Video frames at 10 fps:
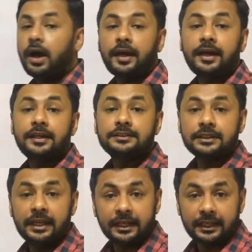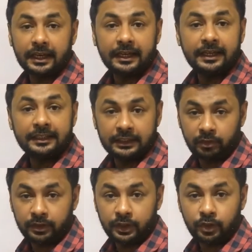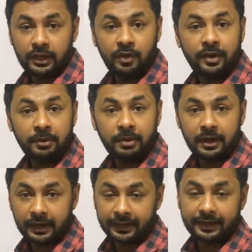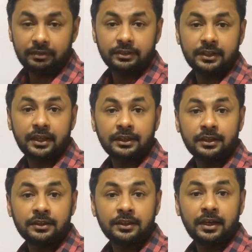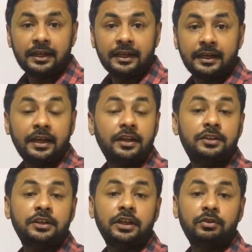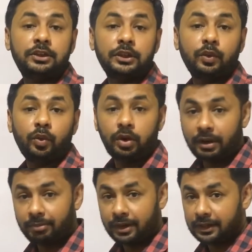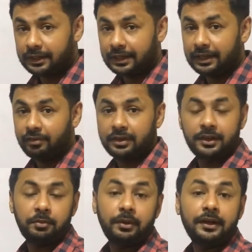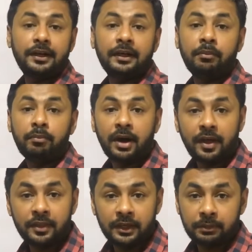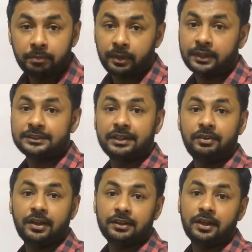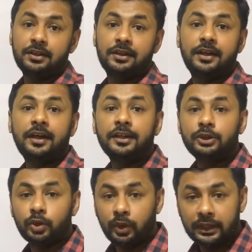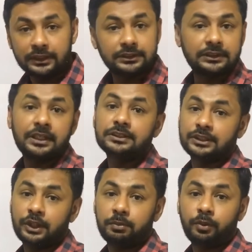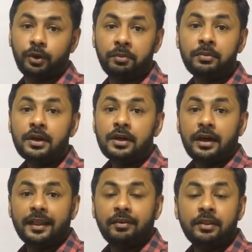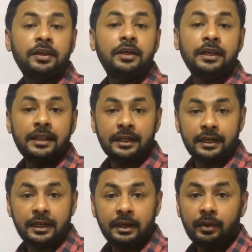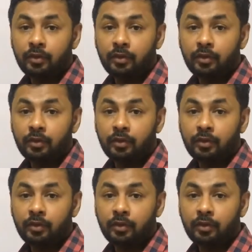ஹை காய்ஸ் இன்றைக்கி நாங்கள் இந்த வீடியோவில் வடமாகாண கல்வி திணைக்களத்தினால் ரெண்டாயிரத்தி இருபத்தி ஓராம் ஆண்டுக்காக வெளியிடப்பட்ட மாதிரி பரீட்சை வினாத்தாளின் தொடர்ச்சியை செய்ய போகிறோம் அதாவது இதெண்ட